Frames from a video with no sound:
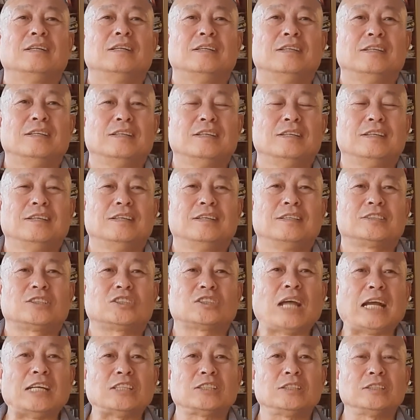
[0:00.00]
嗯，
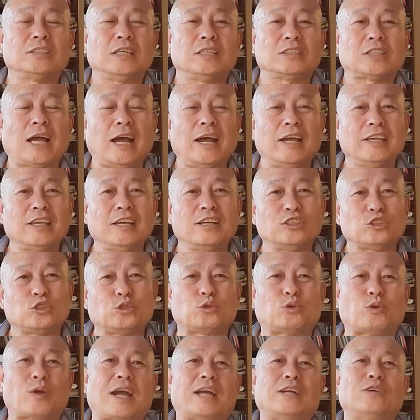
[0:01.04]
但是呢，它一个
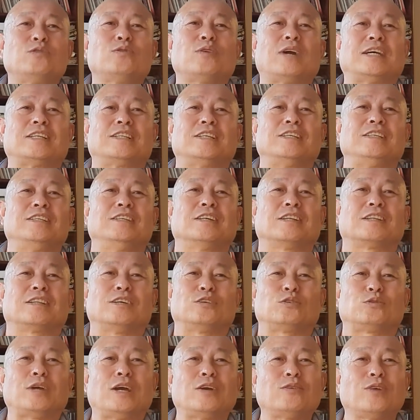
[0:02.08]
旋转的意
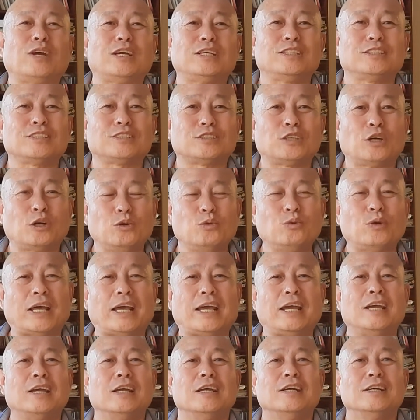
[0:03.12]
思，旋转意思是后
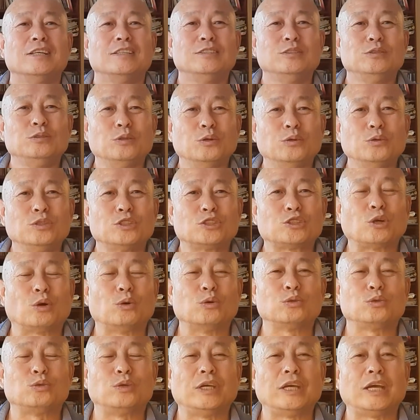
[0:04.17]
来由于
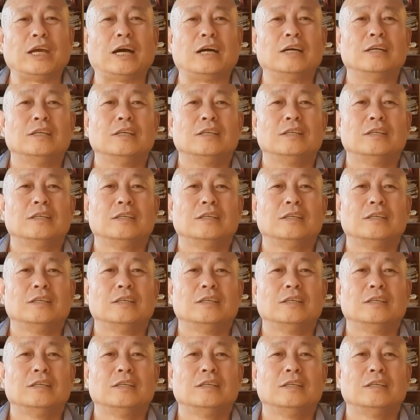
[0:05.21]
找寻啊，